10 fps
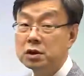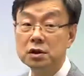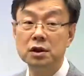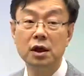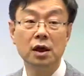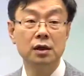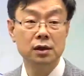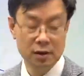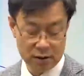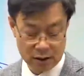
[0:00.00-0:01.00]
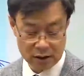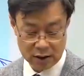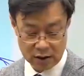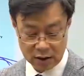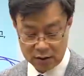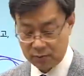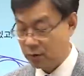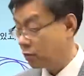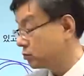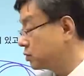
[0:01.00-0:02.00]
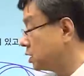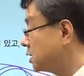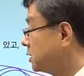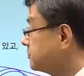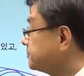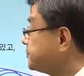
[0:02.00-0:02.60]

있어야 있어야 되는 것입니다. 봉분이